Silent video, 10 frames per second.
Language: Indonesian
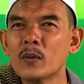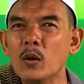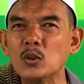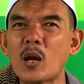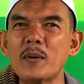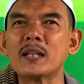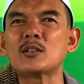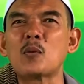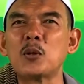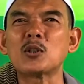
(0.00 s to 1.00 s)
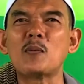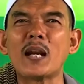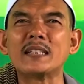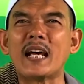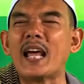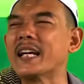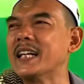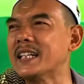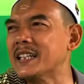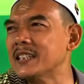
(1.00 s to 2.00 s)
oh wong sampean kecoblos kok malah nyalahke
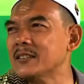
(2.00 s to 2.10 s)
er